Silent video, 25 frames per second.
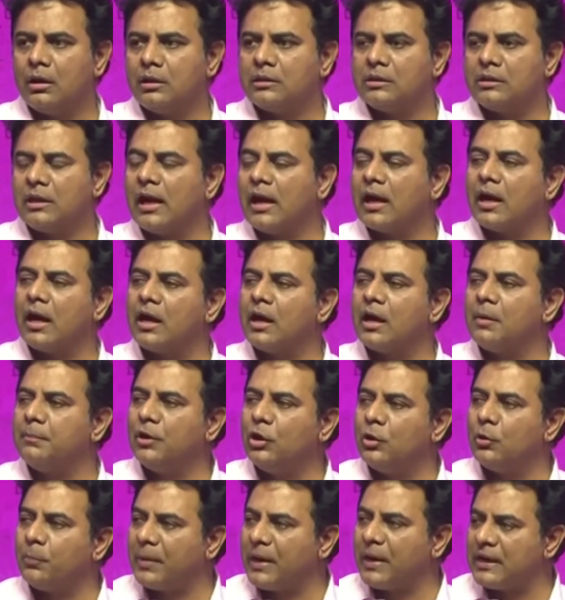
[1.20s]
తెలంగాణ
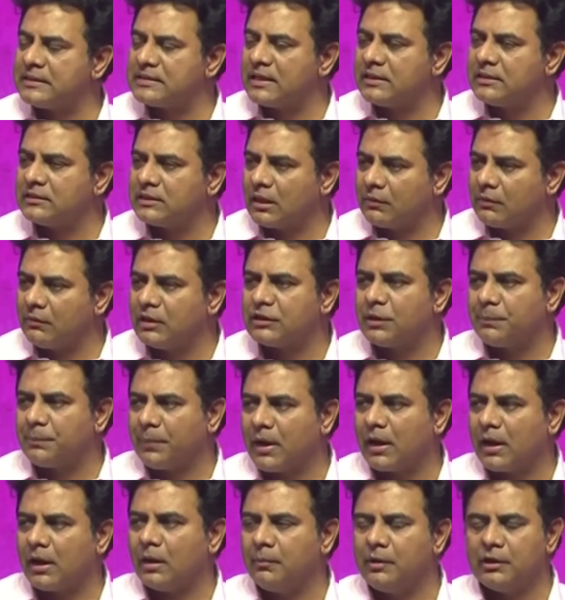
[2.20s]
బిల్లు పాస్ అయిన తర్వాత
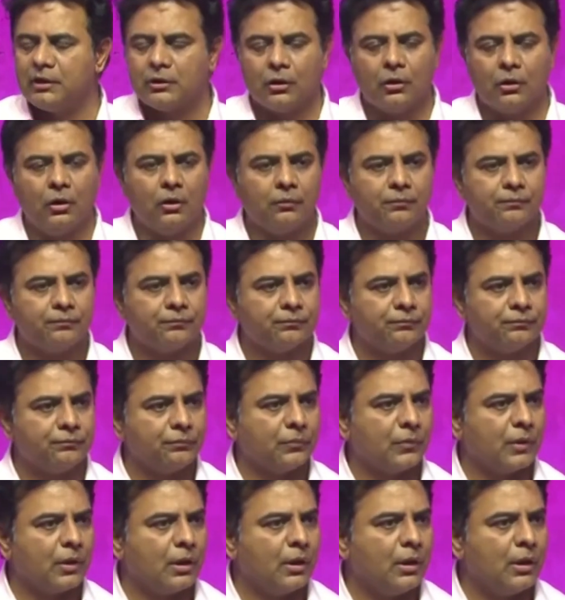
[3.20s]
పార్లమెంట్లో
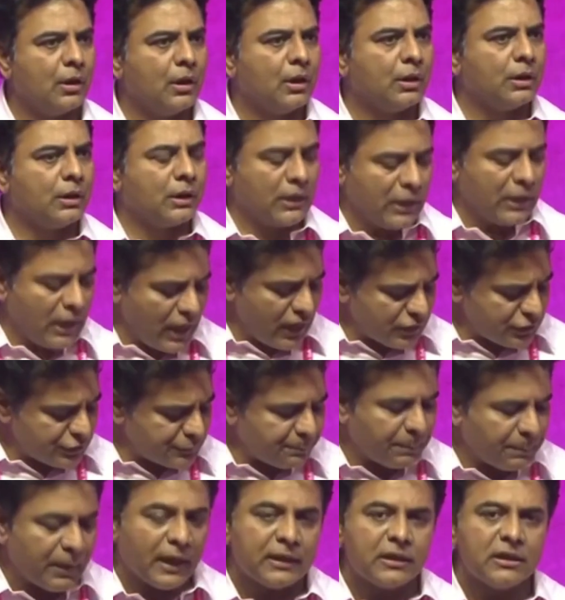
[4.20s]
టీఆర్ఎస్
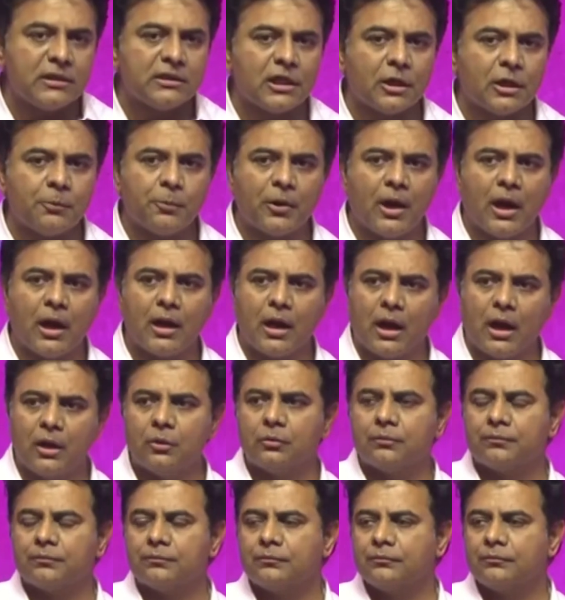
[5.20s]
పార్టీ తరఫున ఆనాడు
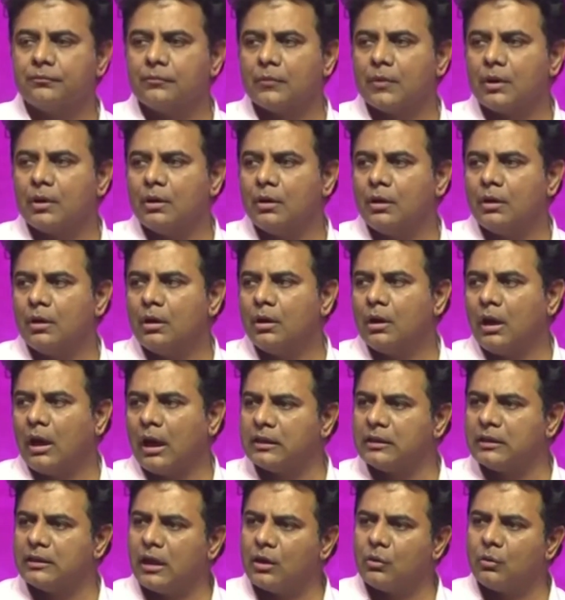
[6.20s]

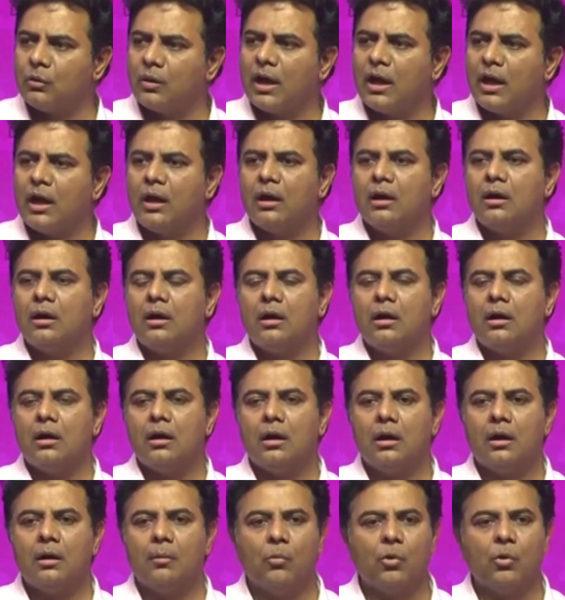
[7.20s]
అందరం కూడా
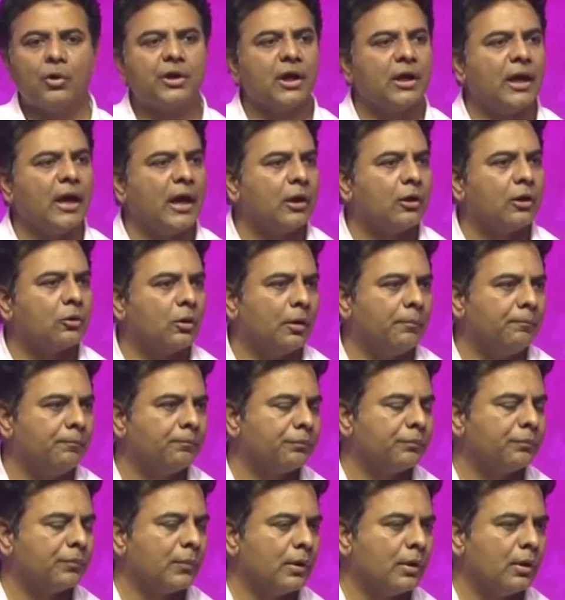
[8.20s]
ముఖ్య నాయకులం
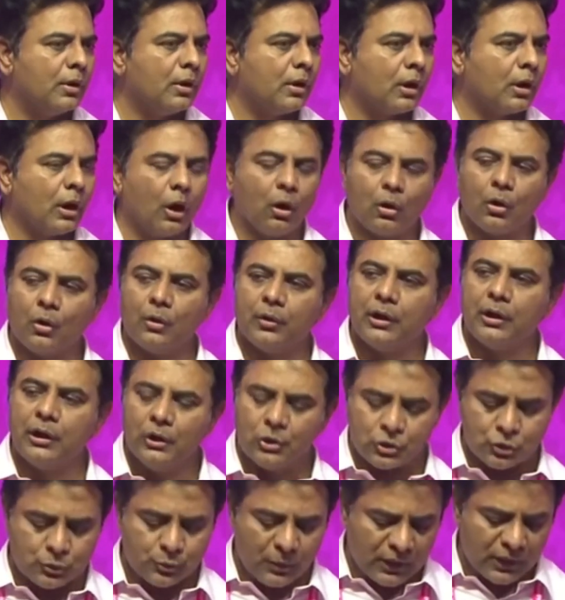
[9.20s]

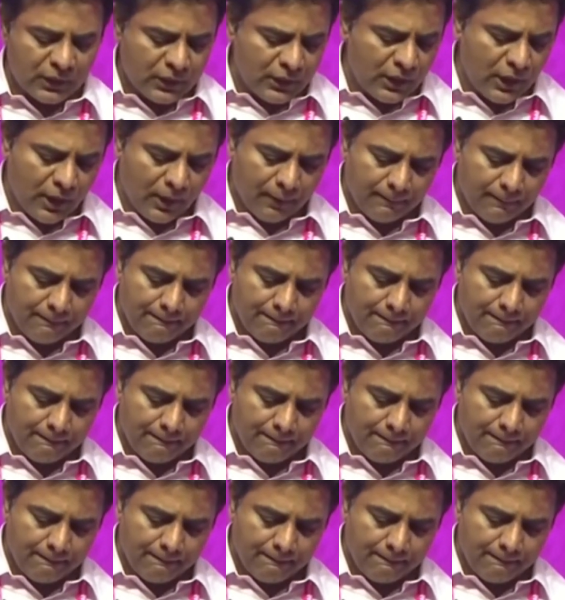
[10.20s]
గౌరవనీయులు స్వర్గీయ